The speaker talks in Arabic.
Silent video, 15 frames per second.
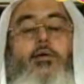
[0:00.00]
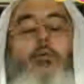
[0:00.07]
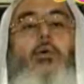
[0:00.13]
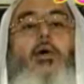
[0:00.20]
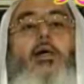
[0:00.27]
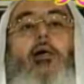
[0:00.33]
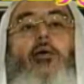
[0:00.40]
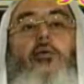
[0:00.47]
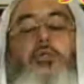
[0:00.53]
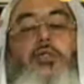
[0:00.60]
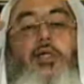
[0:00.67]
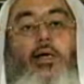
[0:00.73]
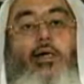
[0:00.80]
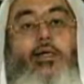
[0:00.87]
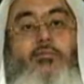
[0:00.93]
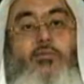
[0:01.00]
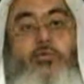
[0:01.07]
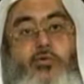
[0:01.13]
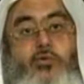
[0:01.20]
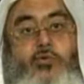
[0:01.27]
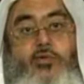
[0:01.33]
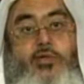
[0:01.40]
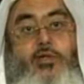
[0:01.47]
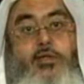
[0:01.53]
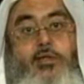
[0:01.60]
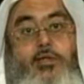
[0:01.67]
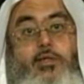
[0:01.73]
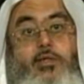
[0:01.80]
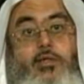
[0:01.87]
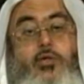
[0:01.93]
ونحن صائمون
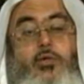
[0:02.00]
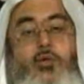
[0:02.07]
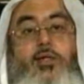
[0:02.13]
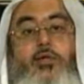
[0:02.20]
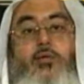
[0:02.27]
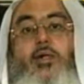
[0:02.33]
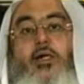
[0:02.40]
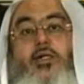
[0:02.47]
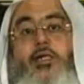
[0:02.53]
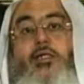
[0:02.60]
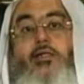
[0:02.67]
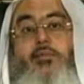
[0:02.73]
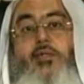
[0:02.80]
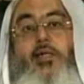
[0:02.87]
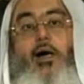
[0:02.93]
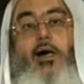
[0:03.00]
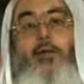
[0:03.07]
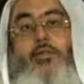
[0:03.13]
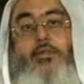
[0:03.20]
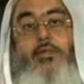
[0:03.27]
يريدون شتم صحابة